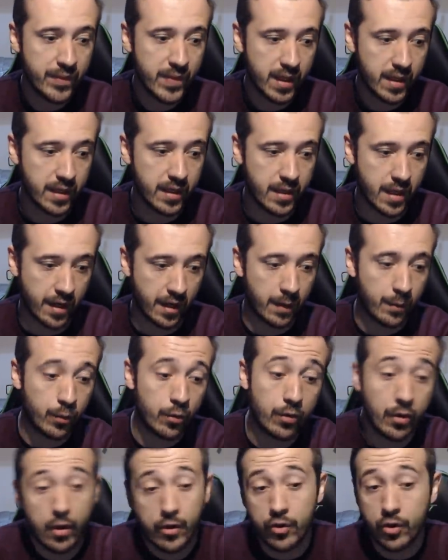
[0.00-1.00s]
y de Red
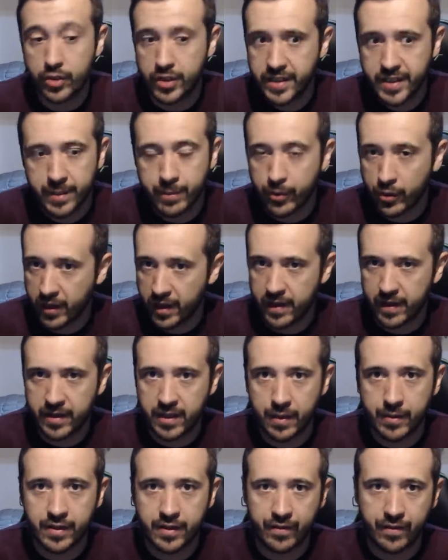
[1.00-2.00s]
Bull. No sé si porque
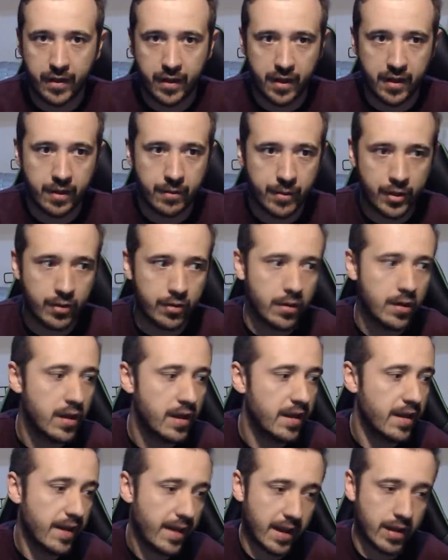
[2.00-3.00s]
directamente Ferrari vio
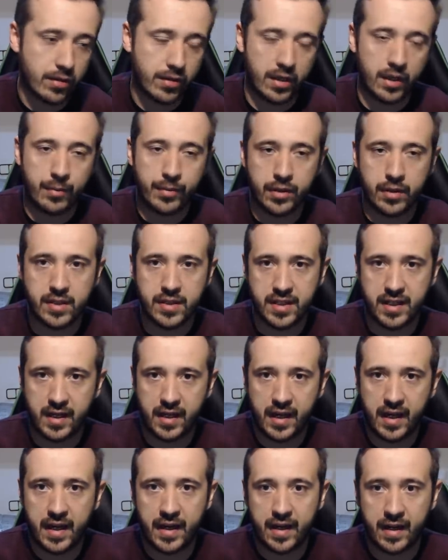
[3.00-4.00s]
que no tenía opciones de
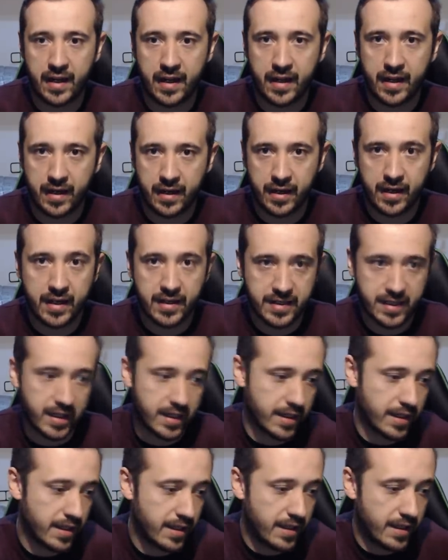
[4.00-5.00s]
ganar la carrera ya
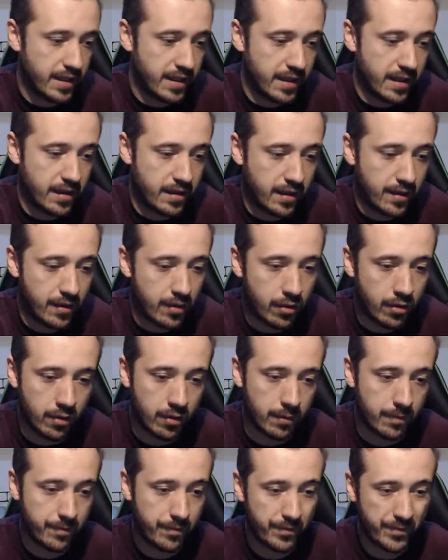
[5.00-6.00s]
y,
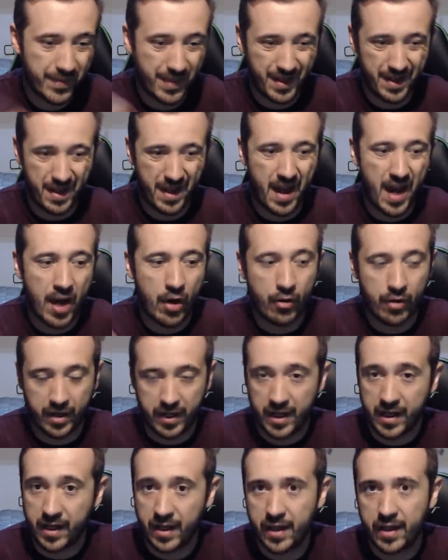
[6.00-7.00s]
decidió
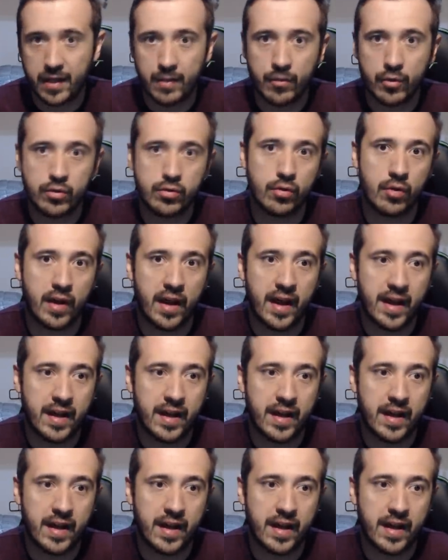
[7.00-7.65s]
ahorrarle el motor a